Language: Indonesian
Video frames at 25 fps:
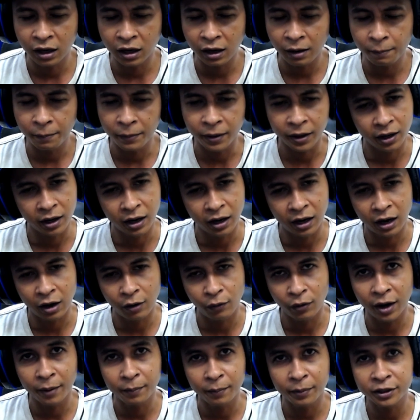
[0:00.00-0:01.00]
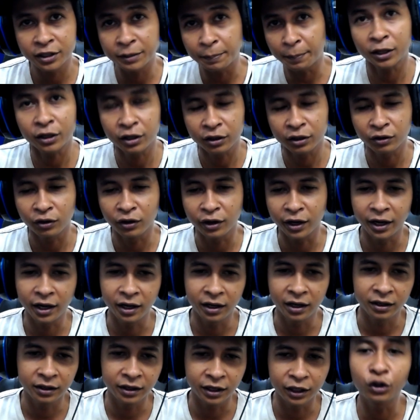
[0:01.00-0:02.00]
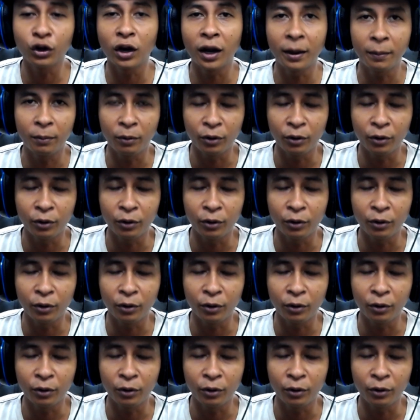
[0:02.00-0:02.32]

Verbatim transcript: apa ya AWM-nya cepat gitu loh ya gitulah